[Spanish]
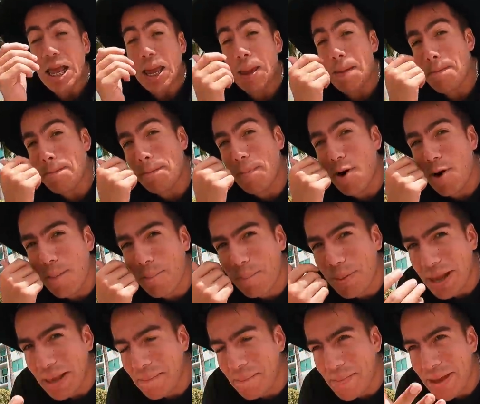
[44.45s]
que por
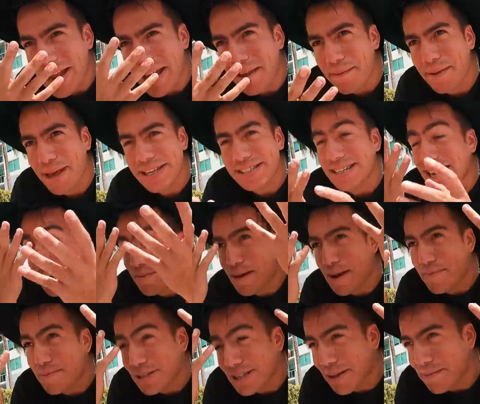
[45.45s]
primera vez la
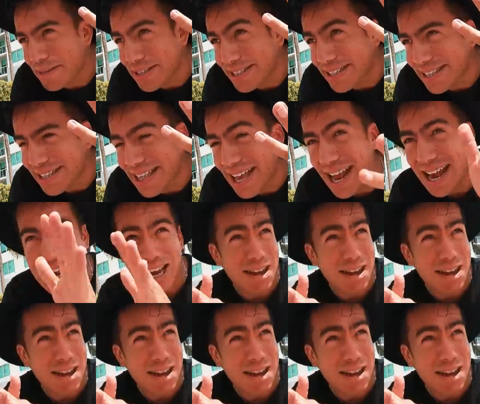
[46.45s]
vamos a visitar,